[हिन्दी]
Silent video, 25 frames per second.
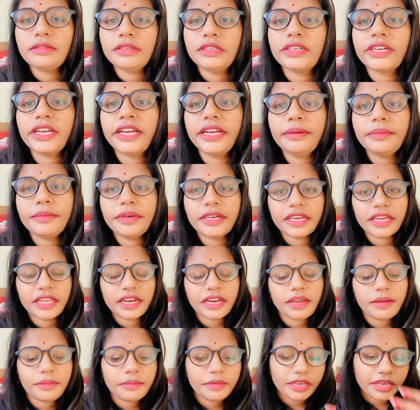ट्रेन
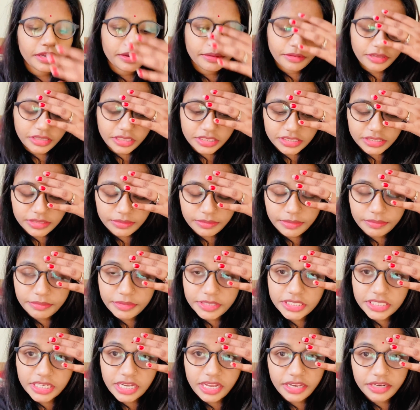वगैरह में या किसी में
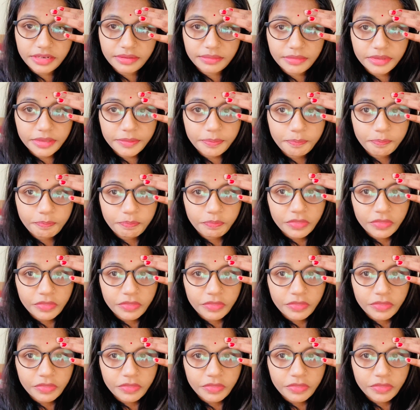भी जाने में